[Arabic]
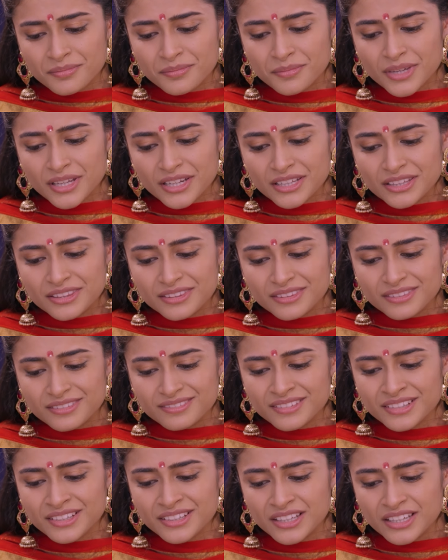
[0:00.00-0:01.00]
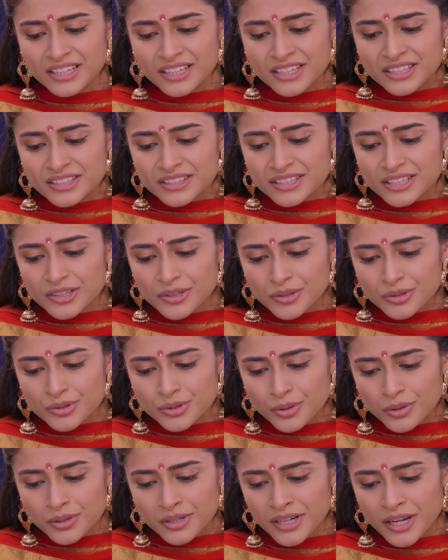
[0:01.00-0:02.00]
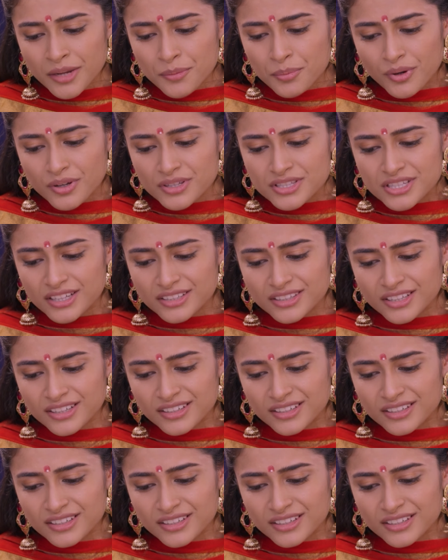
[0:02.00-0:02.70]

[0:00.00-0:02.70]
لك أنا مو بس كنت زعلانة